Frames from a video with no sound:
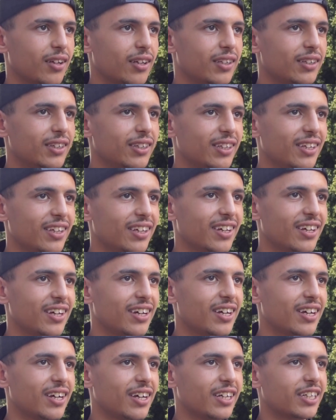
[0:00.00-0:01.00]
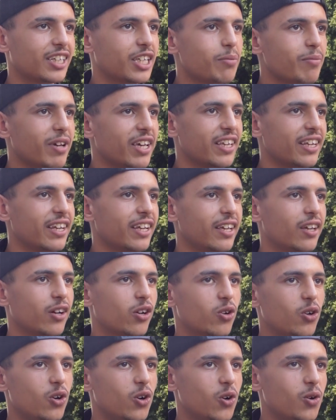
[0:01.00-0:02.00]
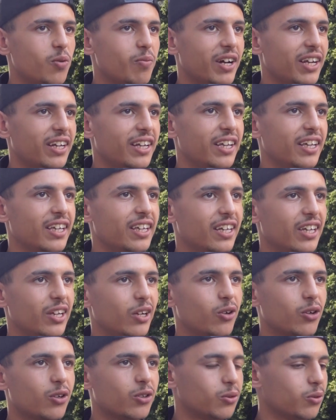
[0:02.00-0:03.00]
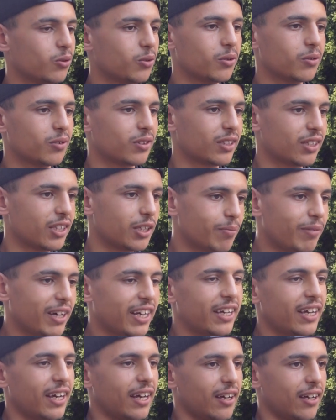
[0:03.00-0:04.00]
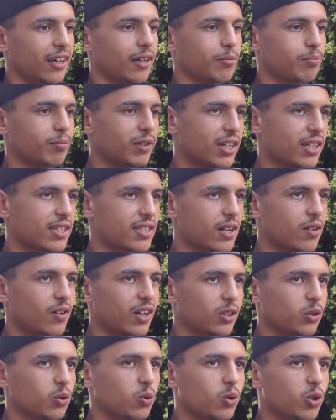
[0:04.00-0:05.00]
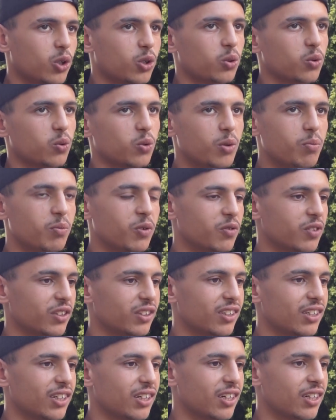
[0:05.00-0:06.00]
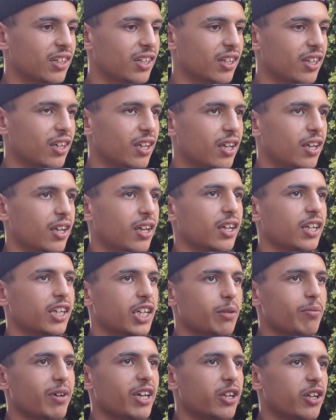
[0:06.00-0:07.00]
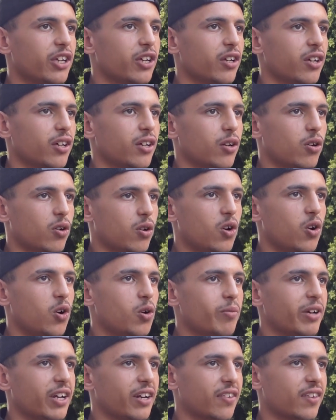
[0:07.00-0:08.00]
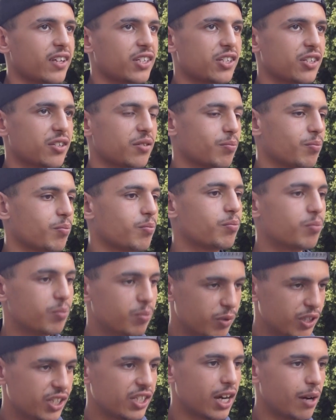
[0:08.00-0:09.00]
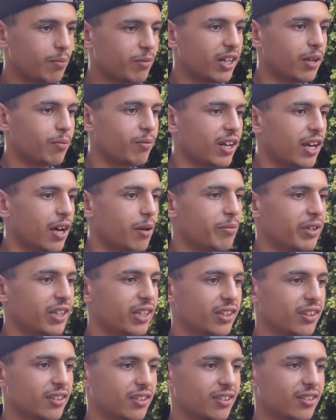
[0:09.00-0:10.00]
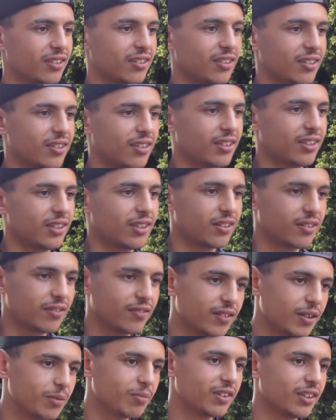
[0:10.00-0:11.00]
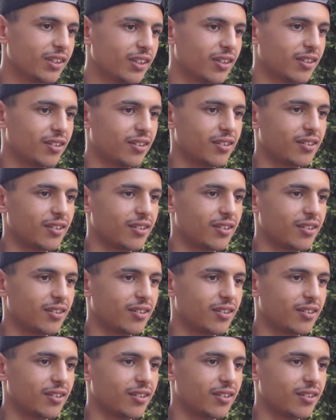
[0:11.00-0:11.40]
دي آه، كيما يري روحه معناها يري لاخته معناها باز راهو عنده اخته وامه في الدار كيما يري روحه ما يرضاش باش يعملهم العباد فهمتي